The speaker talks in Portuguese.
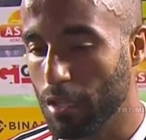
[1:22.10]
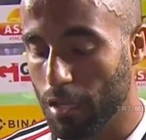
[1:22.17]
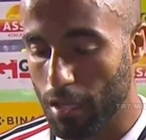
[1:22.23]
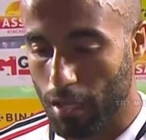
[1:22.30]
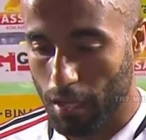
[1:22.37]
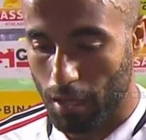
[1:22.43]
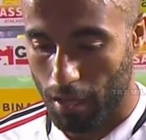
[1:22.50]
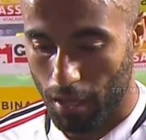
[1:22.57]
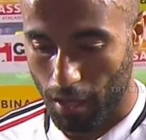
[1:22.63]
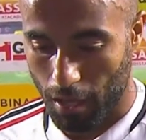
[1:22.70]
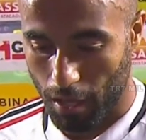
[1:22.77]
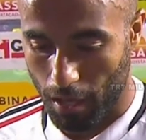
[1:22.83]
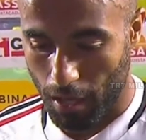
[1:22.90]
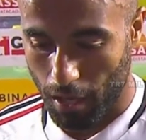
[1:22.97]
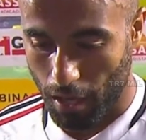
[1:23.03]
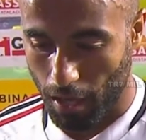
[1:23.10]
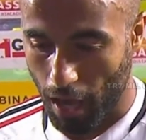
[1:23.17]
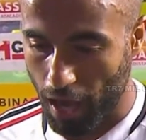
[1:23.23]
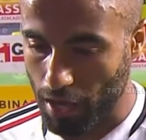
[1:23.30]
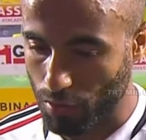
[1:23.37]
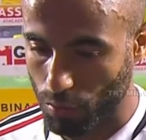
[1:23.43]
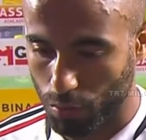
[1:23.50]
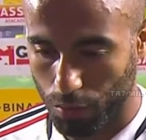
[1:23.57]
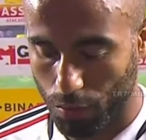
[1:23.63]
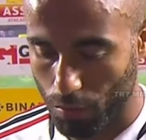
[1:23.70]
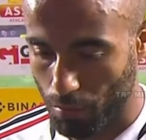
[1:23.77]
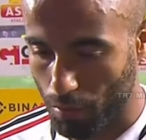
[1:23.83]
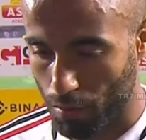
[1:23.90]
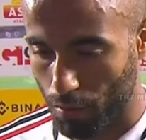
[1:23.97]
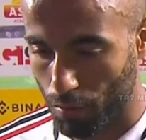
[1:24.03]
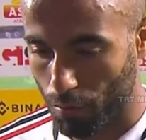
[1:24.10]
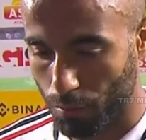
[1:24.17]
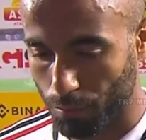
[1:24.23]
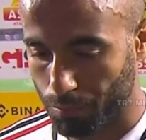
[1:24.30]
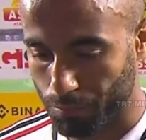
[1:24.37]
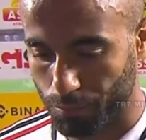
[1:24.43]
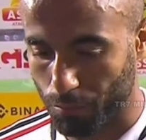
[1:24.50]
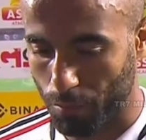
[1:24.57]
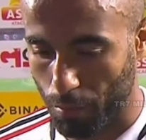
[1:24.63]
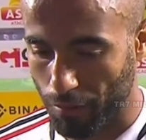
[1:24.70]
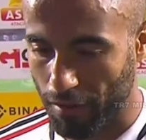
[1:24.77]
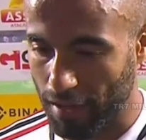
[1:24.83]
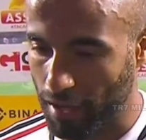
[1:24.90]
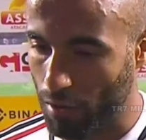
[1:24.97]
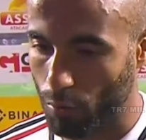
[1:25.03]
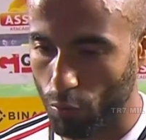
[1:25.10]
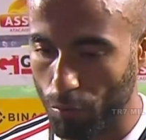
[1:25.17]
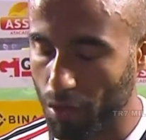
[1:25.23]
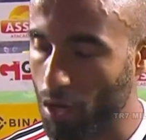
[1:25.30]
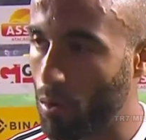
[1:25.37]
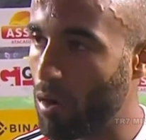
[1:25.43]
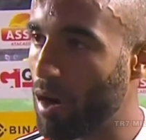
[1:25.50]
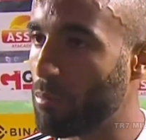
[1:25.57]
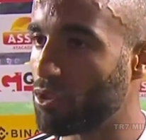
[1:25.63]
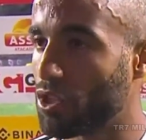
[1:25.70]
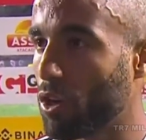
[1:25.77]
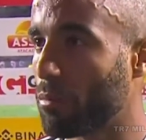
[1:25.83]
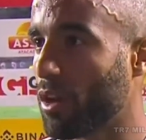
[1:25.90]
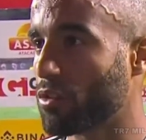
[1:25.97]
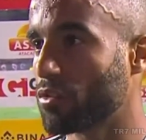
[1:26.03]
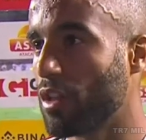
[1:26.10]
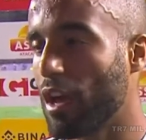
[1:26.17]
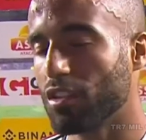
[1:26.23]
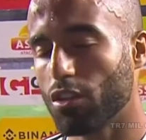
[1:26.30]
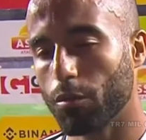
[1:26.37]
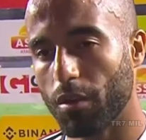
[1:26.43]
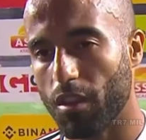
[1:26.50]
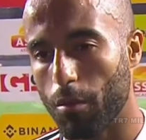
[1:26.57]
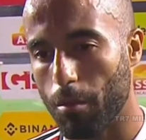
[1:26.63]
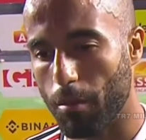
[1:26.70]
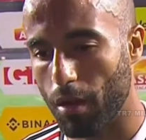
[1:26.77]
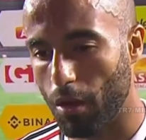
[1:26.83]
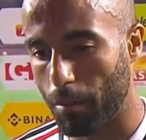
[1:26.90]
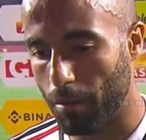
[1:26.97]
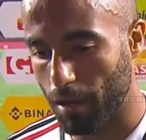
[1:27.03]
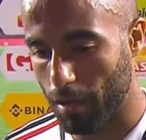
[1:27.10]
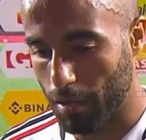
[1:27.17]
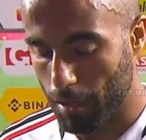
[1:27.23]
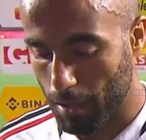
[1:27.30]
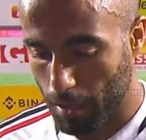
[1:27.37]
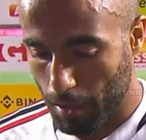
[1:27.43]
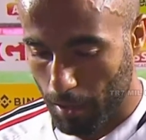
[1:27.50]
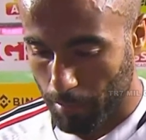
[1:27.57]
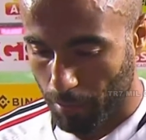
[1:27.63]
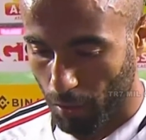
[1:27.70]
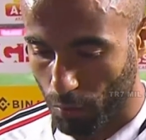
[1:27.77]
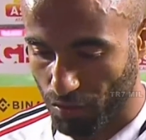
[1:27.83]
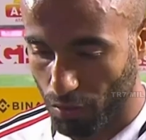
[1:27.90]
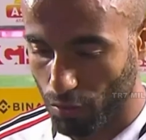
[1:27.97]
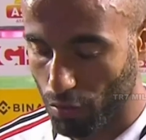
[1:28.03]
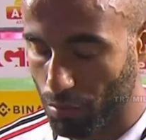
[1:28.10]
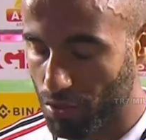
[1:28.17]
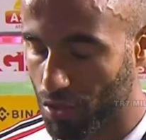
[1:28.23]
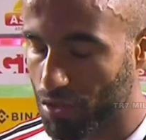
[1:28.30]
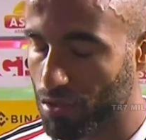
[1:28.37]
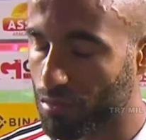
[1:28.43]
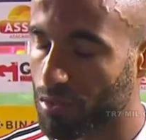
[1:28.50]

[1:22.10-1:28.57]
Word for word: E é isso, como eu como eu falei, é um clube que eu amo, chego para ajudar, chego para dar o meu melhor para conseguir os objetivos. Né?